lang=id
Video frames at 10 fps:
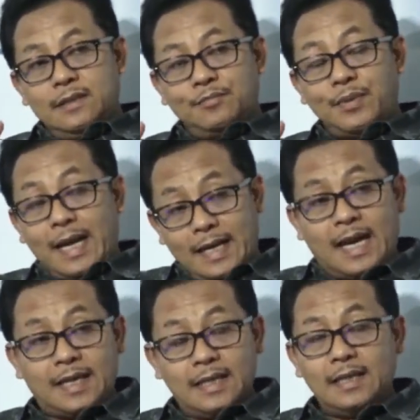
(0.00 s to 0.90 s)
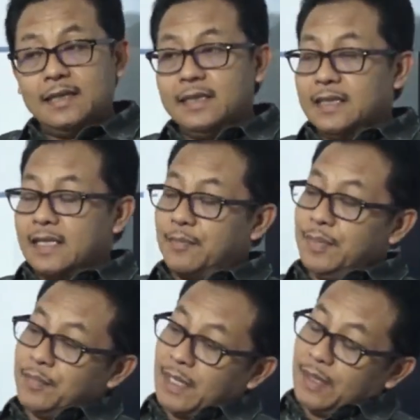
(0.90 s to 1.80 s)
belakang ya. Hmm.
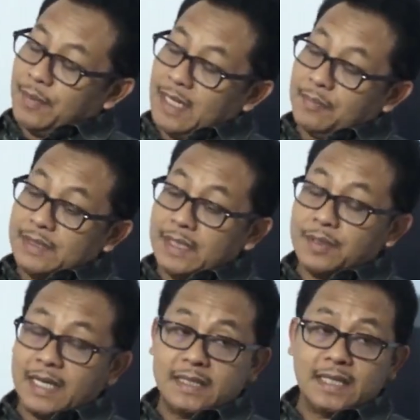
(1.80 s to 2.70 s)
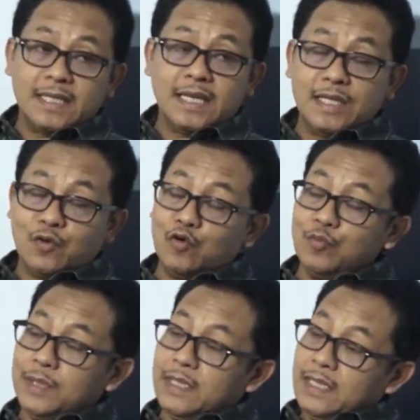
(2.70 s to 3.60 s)
Tapi bagaimana bisa berkaitan dengan
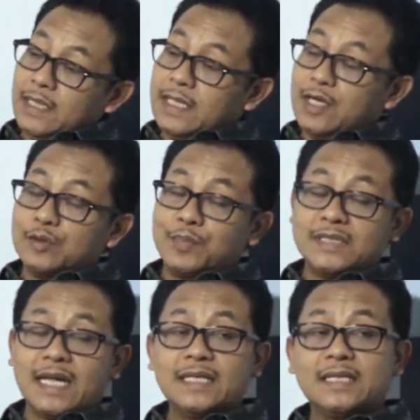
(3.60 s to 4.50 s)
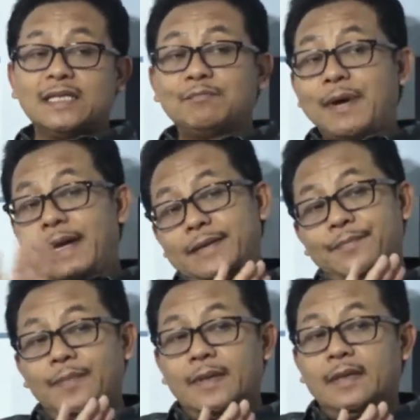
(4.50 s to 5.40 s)
ekonomi, kita harus bercantik di
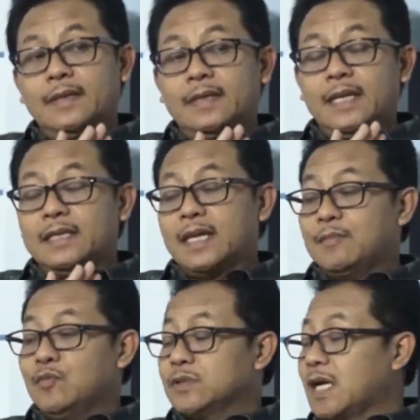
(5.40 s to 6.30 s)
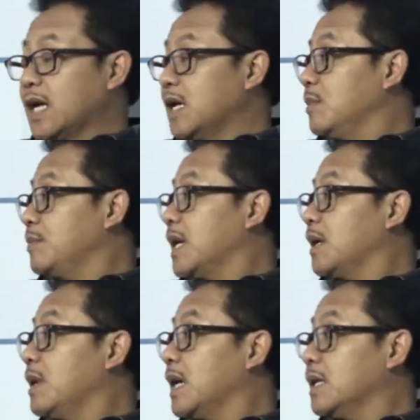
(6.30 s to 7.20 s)
depan nanti kami usahakan memang
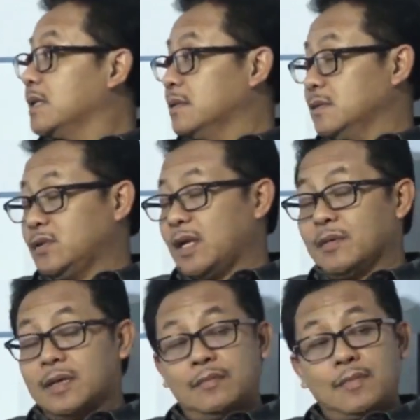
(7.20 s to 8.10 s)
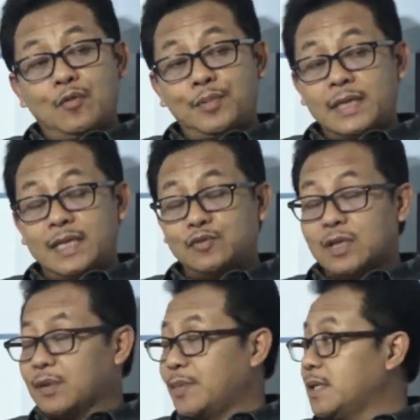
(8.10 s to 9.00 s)
kami akan sudah mau berkirim
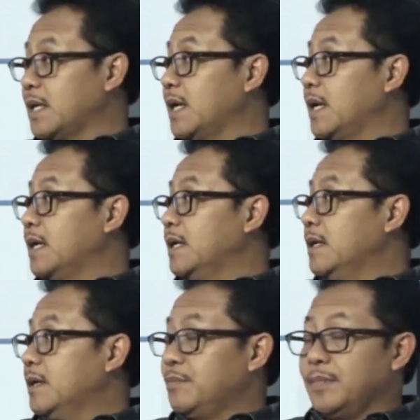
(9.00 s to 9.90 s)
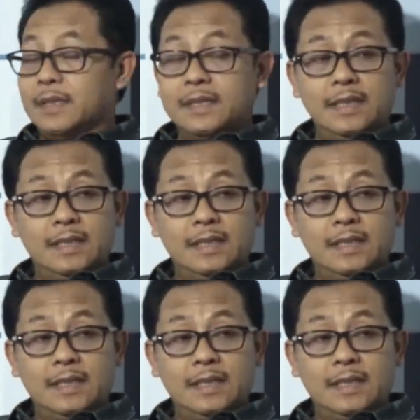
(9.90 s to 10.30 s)
surat kepada PT